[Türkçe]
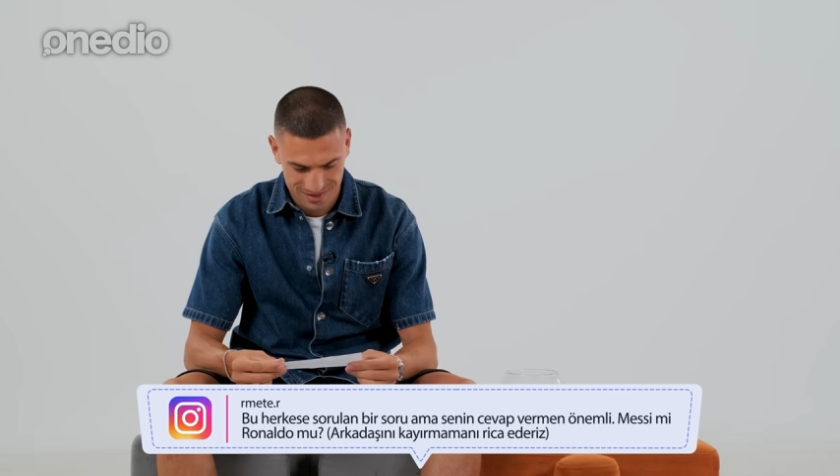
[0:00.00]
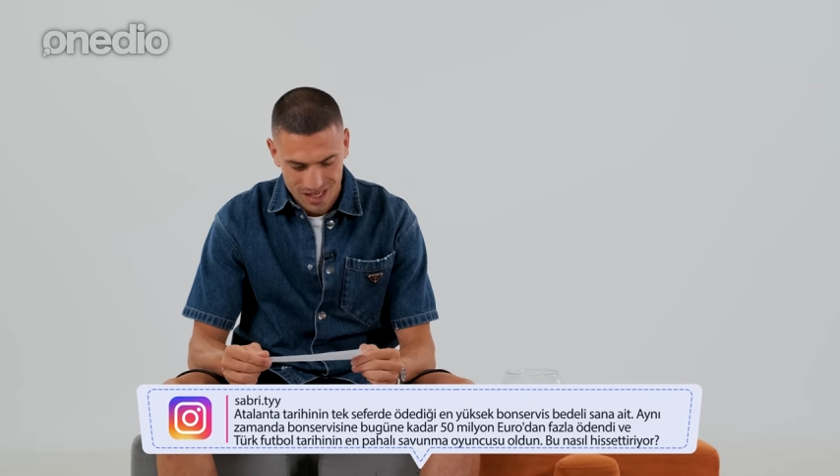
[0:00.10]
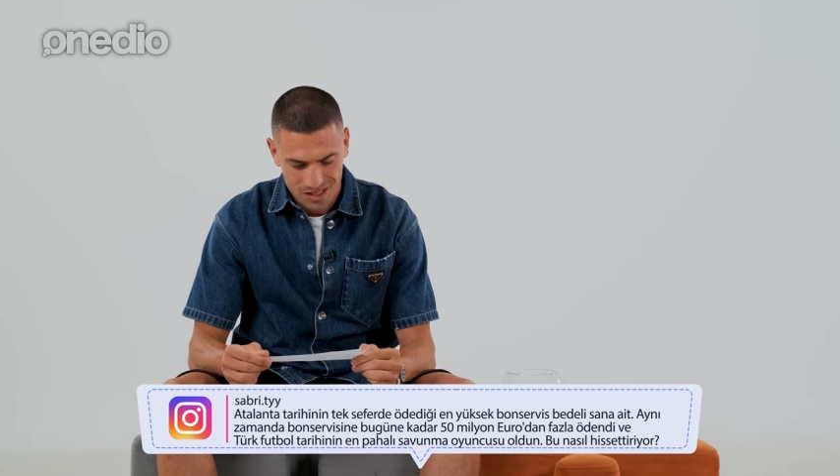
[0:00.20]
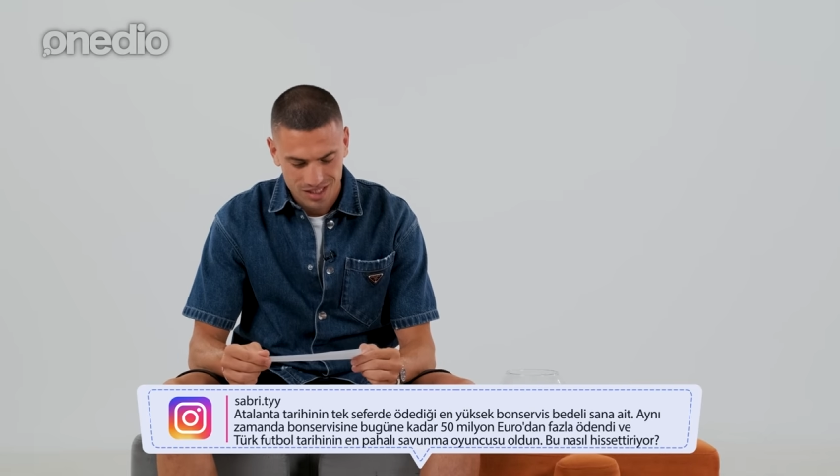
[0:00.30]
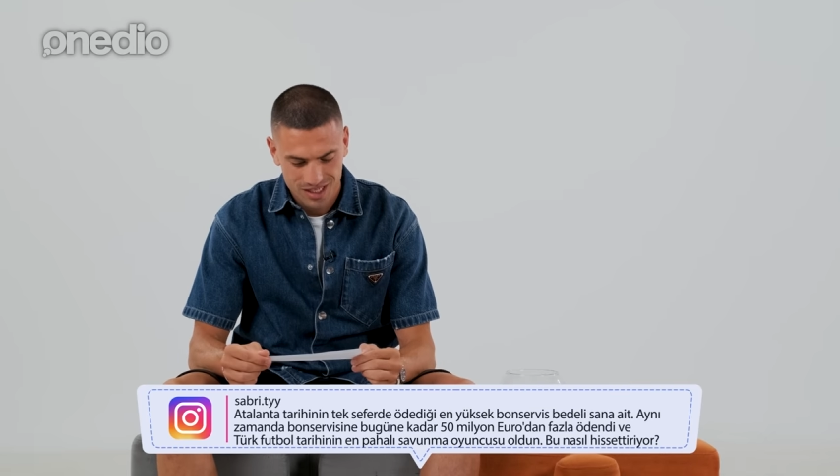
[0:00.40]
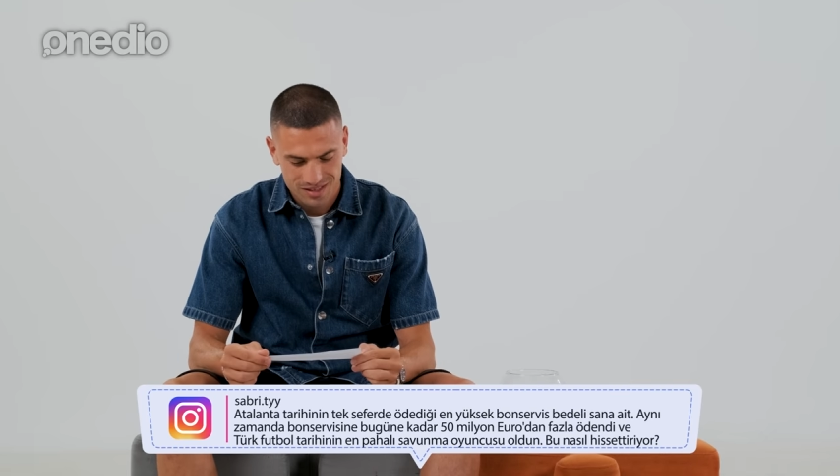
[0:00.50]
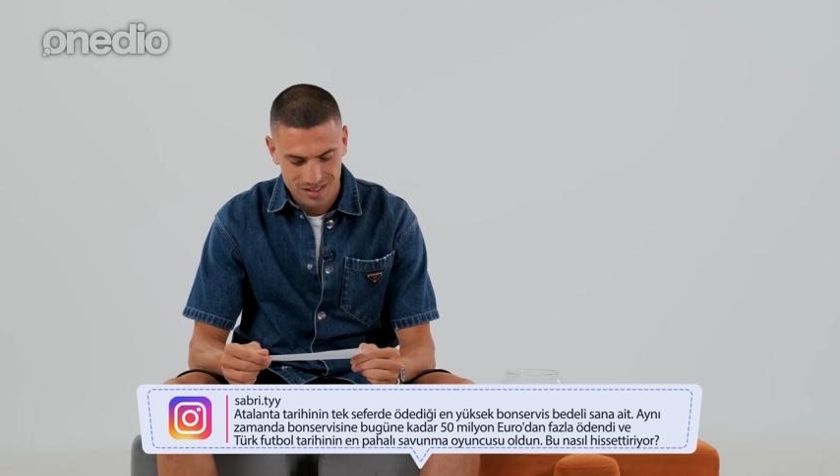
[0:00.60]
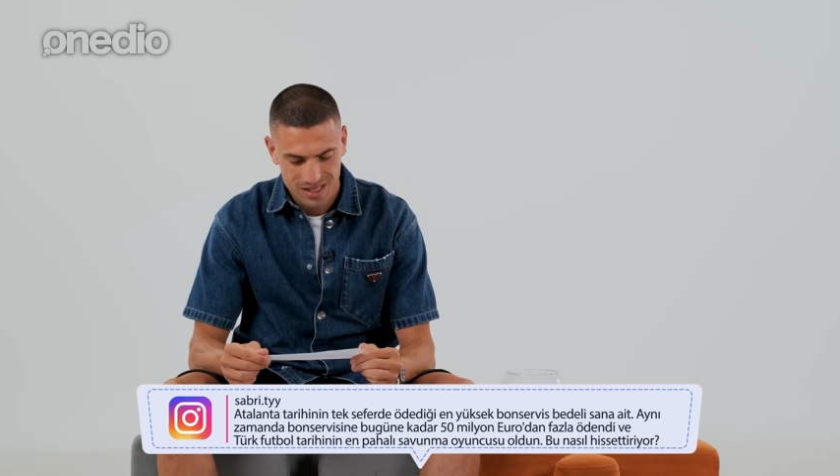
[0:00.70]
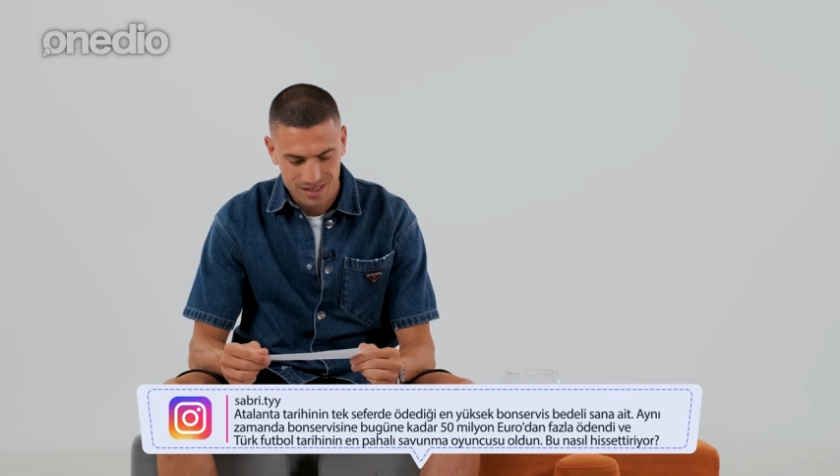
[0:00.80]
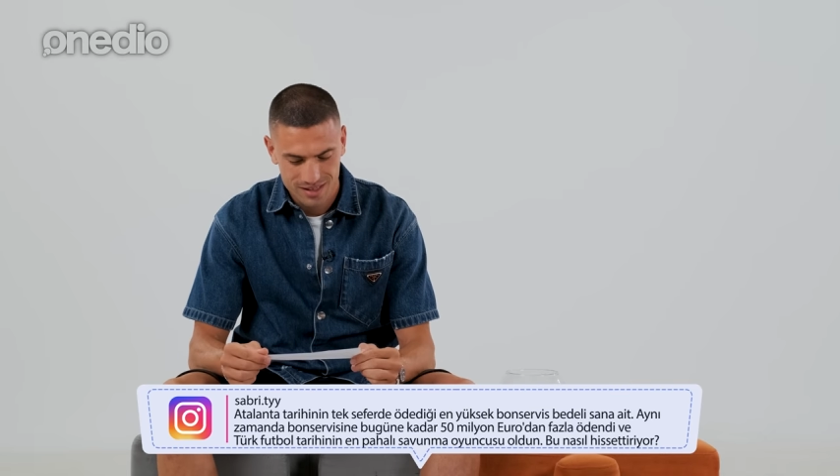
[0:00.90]
Atalanta
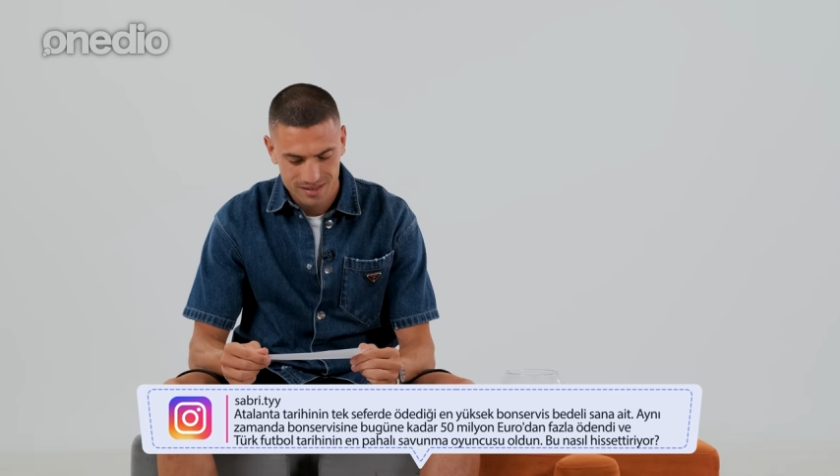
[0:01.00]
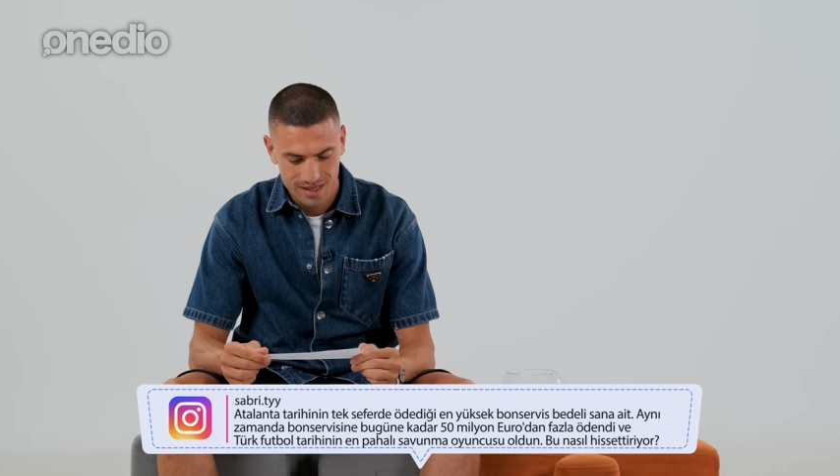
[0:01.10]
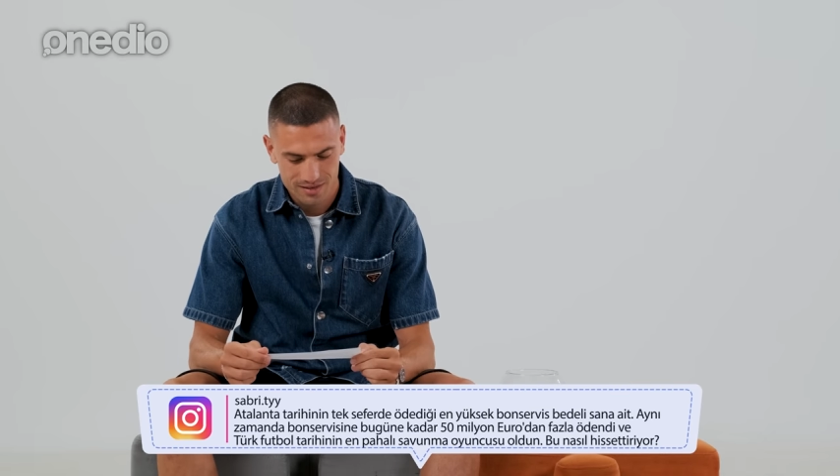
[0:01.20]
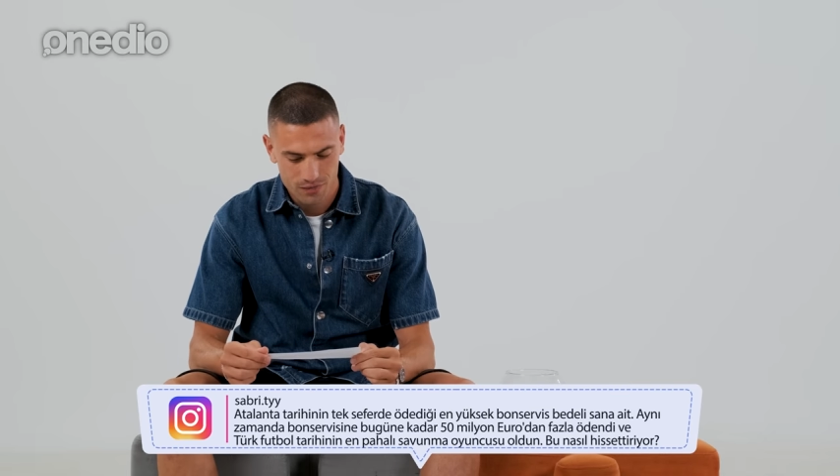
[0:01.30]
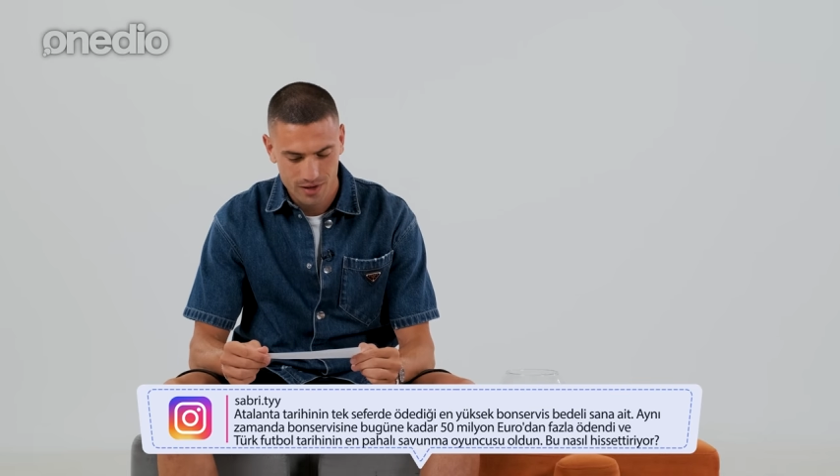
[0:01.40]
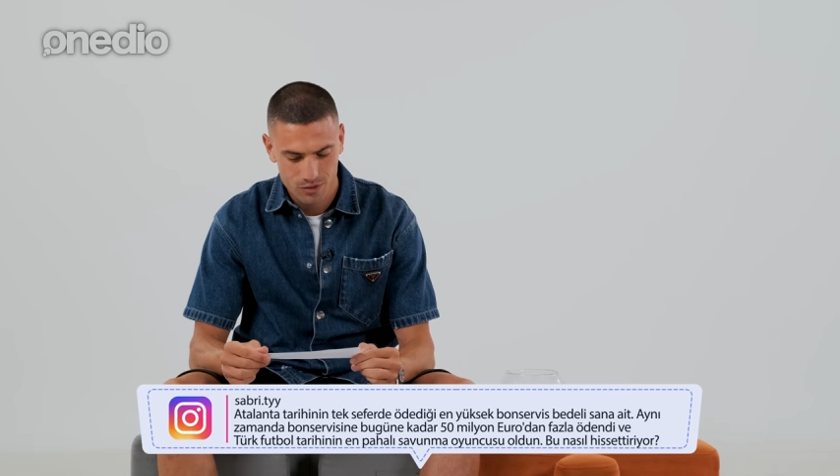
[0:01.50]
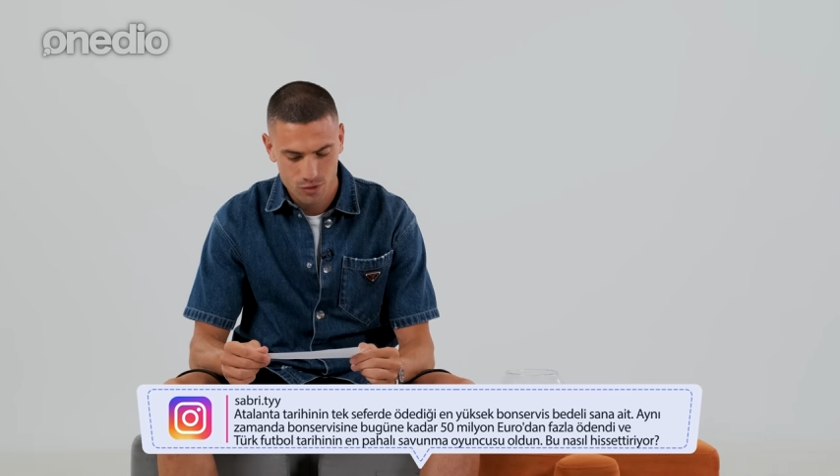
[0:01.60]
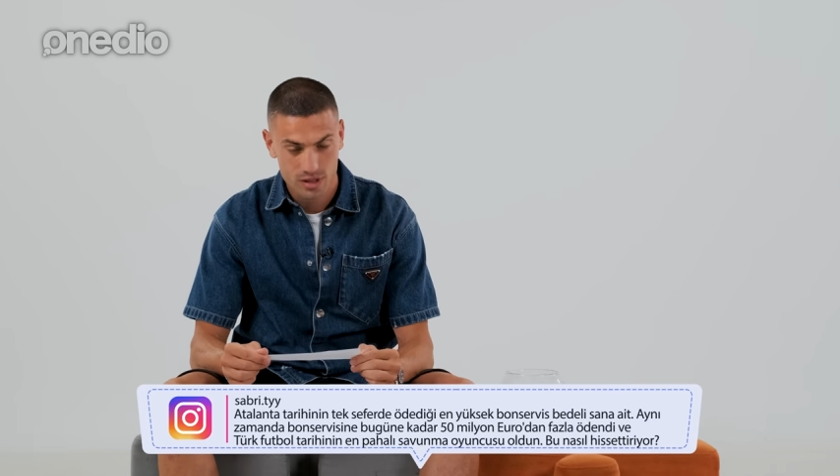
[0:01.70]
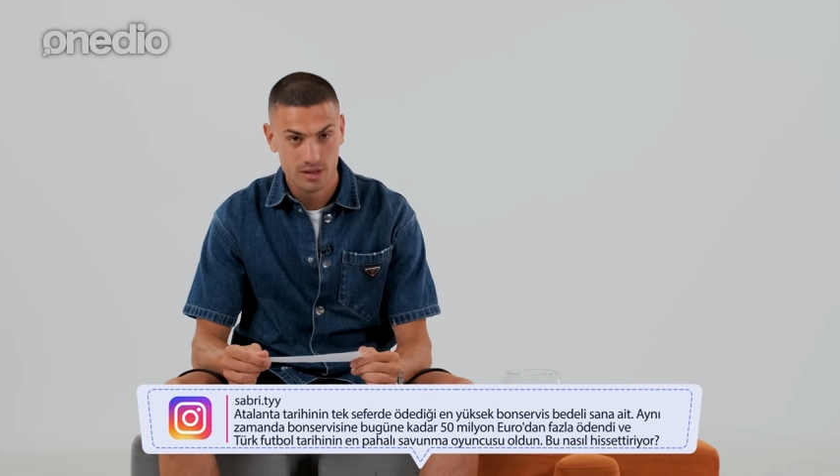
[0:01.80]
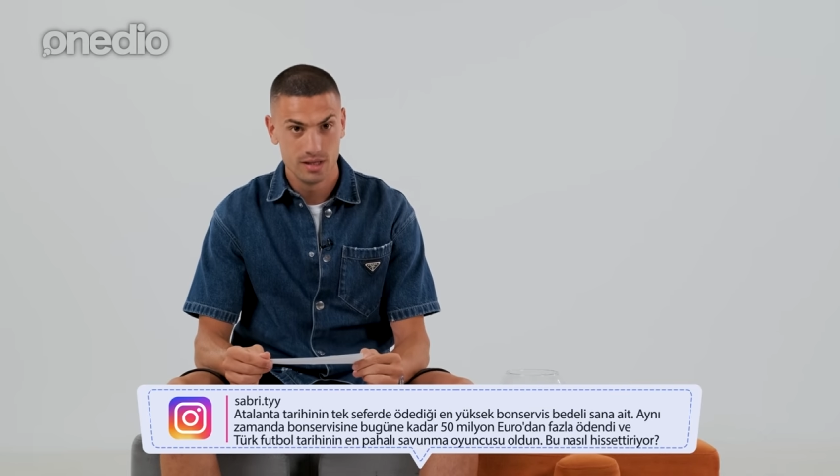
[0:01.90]
tarihinin tek seferde
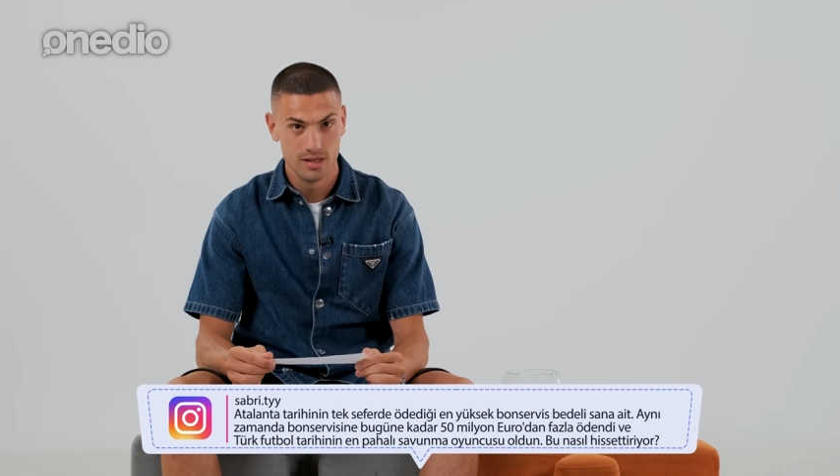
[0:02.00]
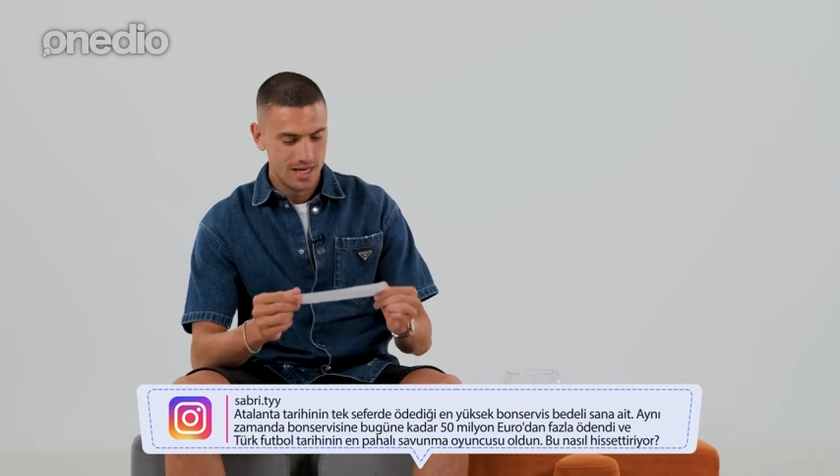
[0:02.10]
ödediği